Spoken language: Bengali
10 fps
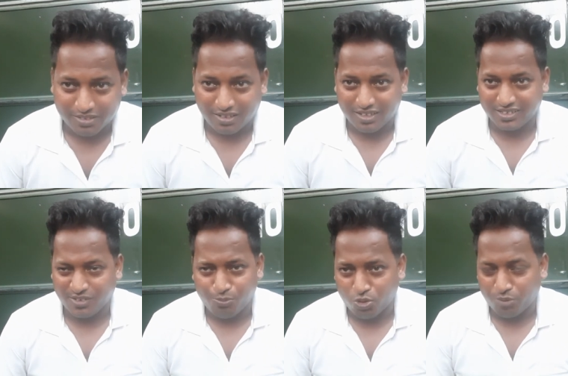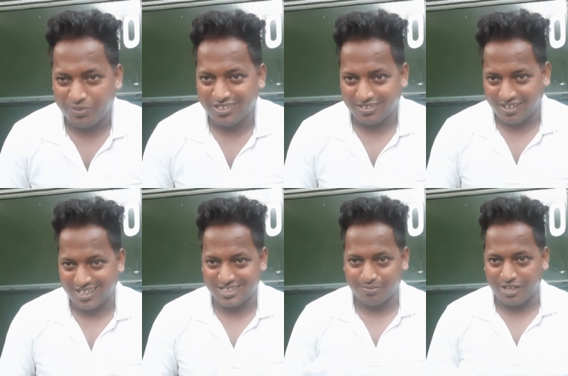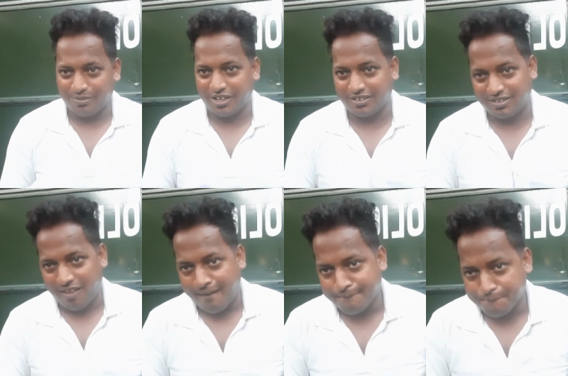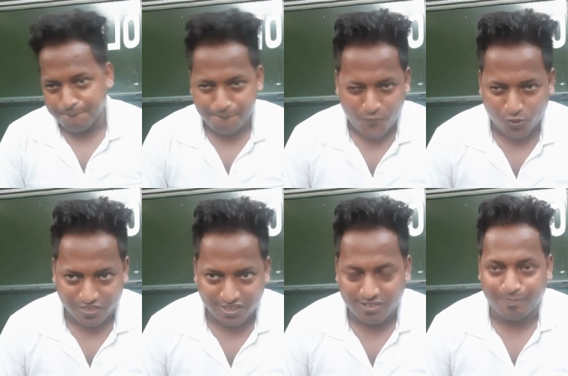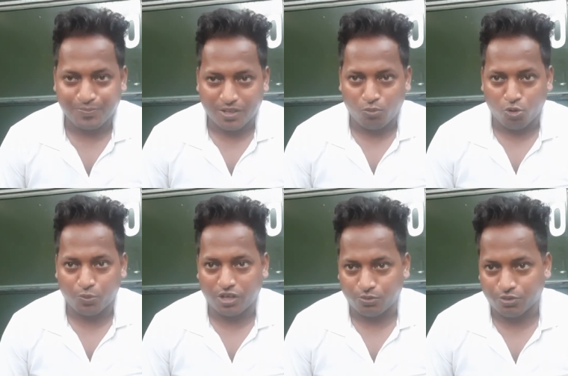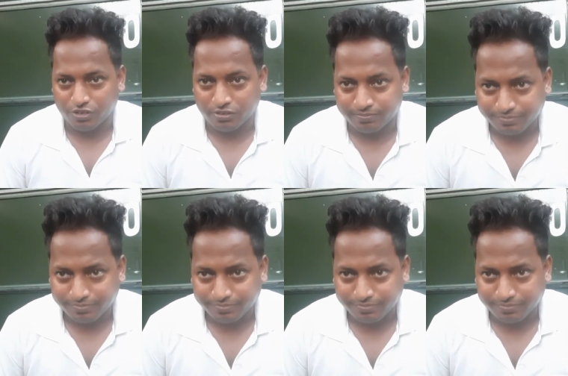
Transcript: তার যে উপলব্ধি তার এক্সপেরিমেন্ট সত্যি ভুলবো না কোনো দিনও